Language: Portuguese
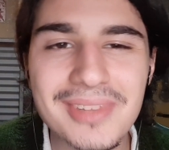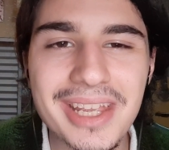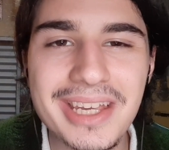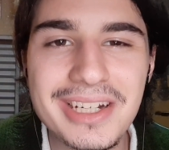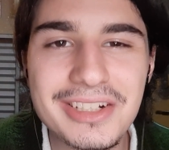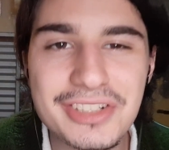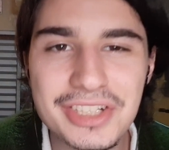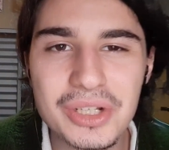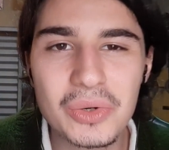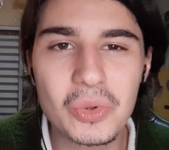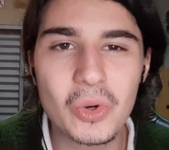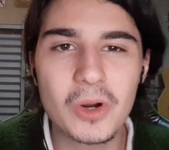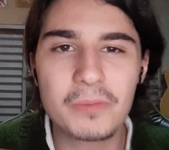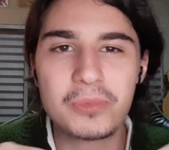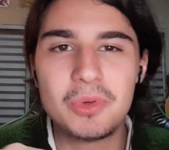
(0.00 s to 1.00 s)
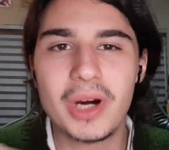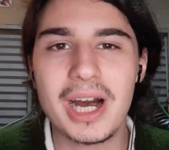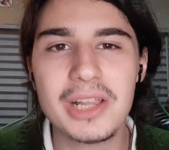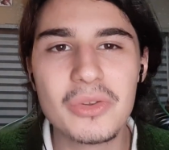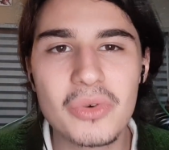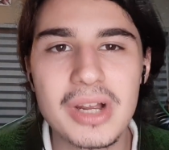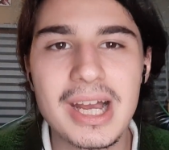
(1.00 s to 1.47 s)
Ele tinha o corpo
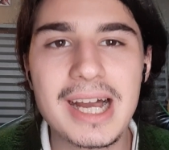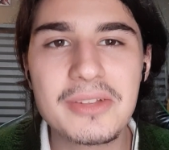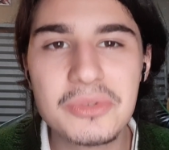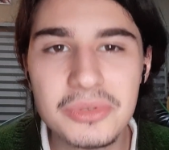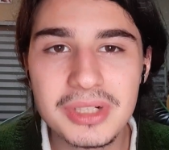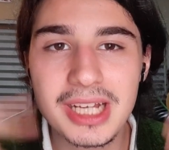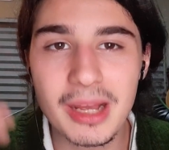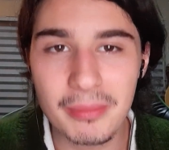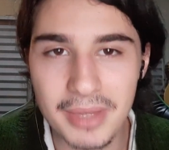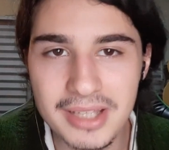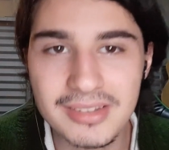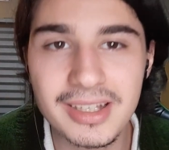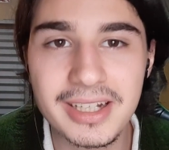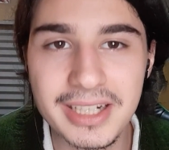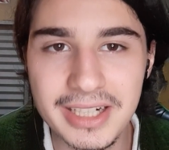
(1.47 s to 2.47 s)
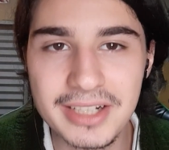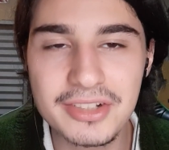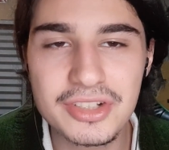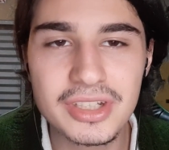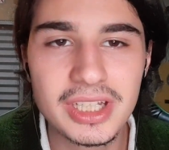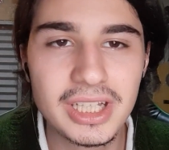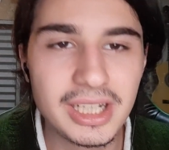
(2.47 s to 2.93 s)
alongado, cabeça
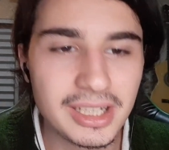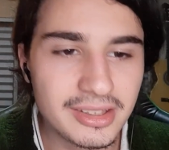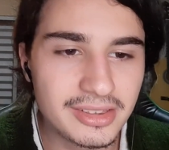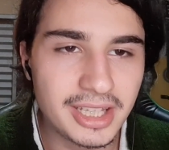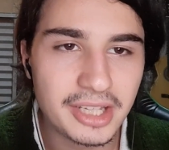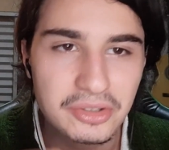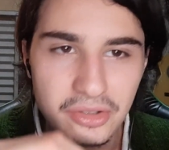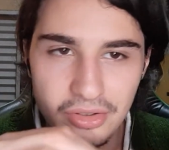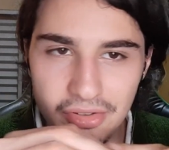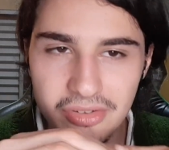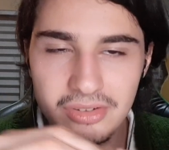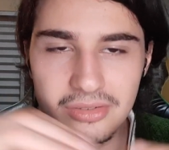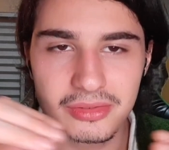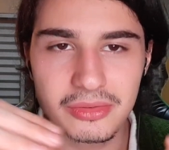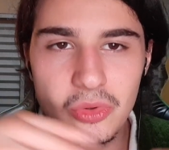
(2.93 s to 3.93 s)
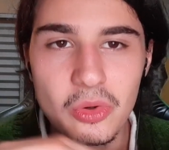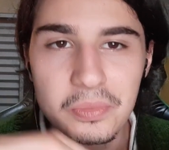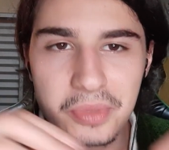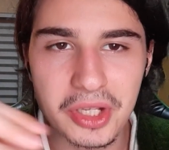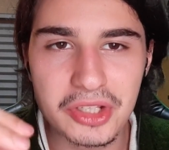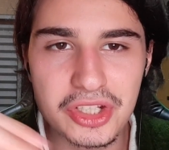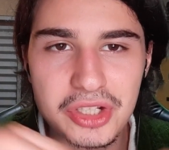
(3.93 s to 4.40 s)
grande, dedos
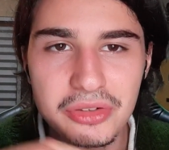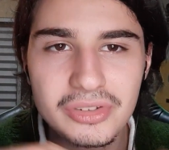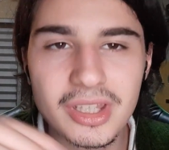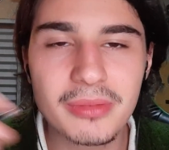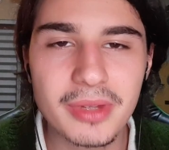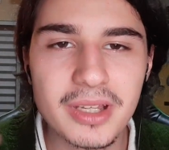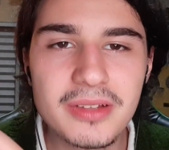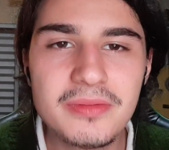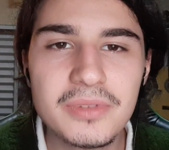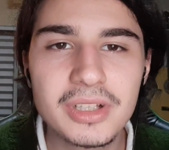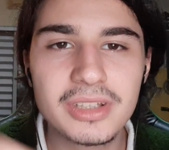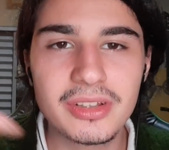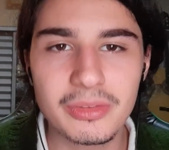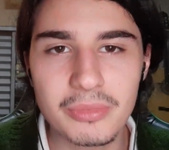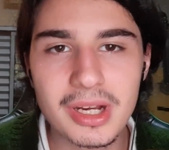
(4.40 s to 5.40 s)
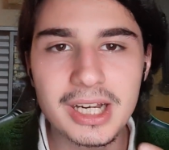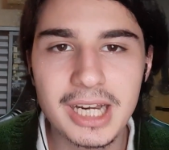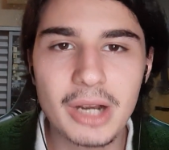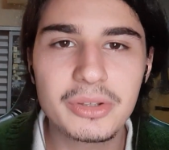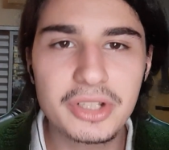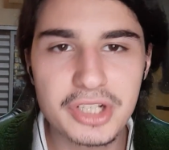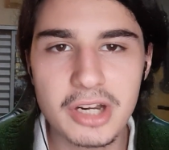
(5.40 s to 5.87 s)
compridinhos também, uma
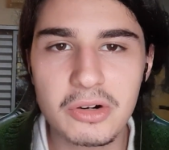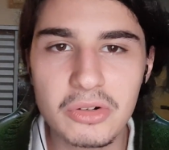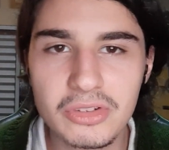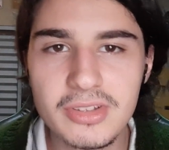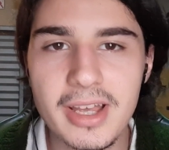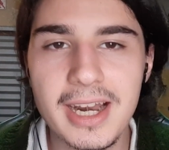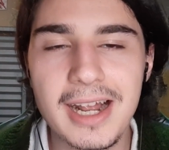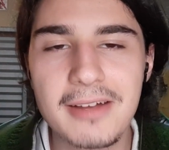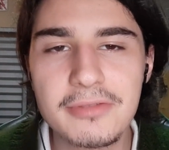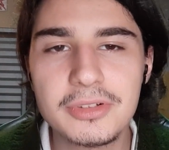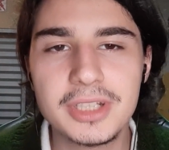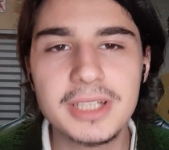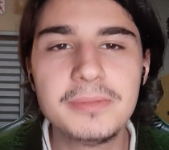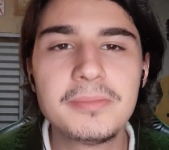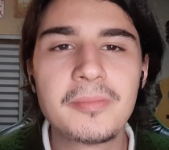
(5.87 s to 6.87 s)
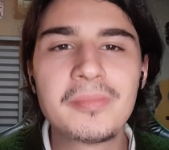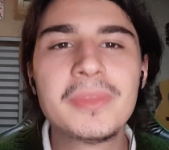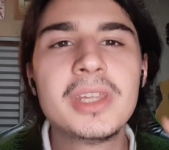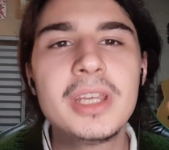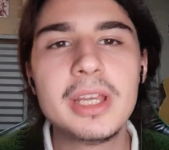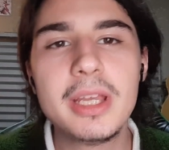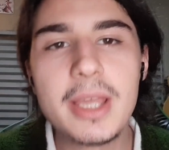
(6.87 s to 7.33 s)
cauda já é considerável, né?
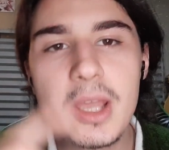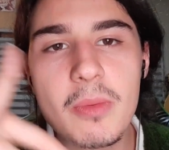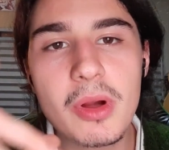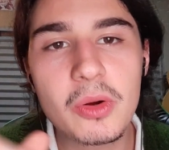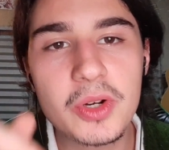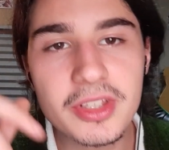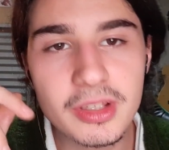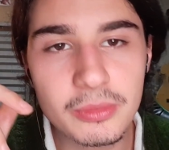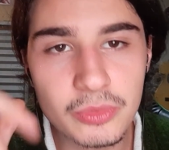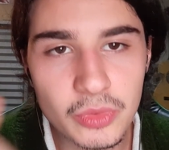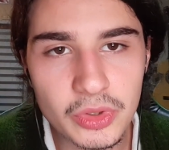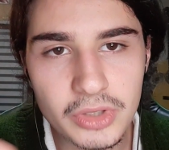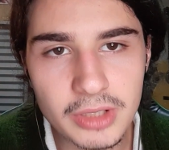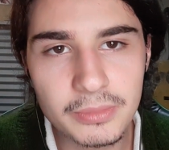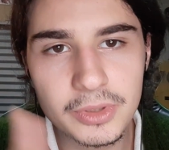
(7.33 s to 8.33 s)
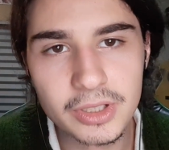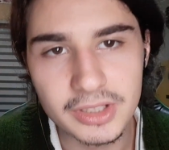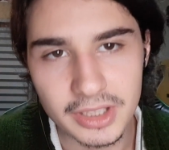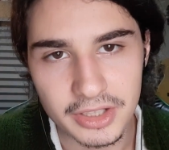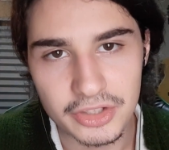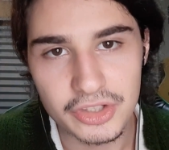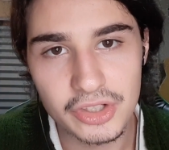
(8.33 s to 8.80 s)
E uma coisa muito
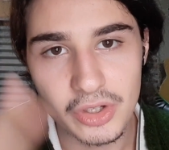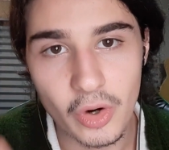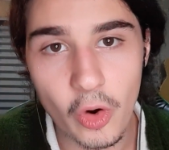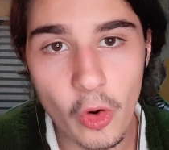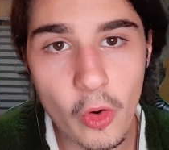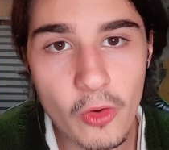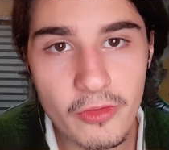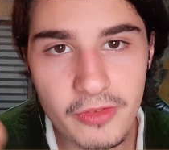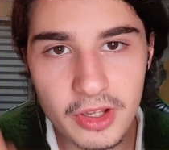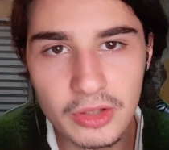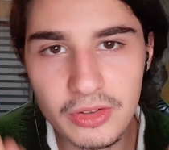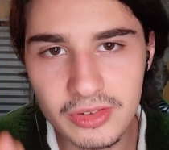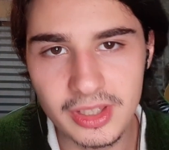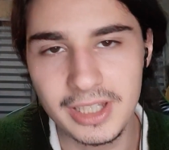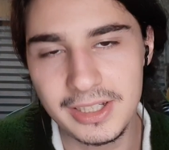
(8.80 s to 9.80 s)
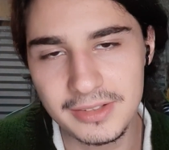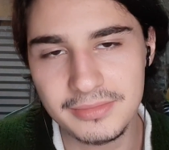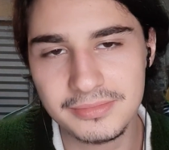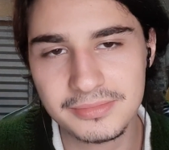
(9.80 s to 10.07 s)
importante: ouvidos dele.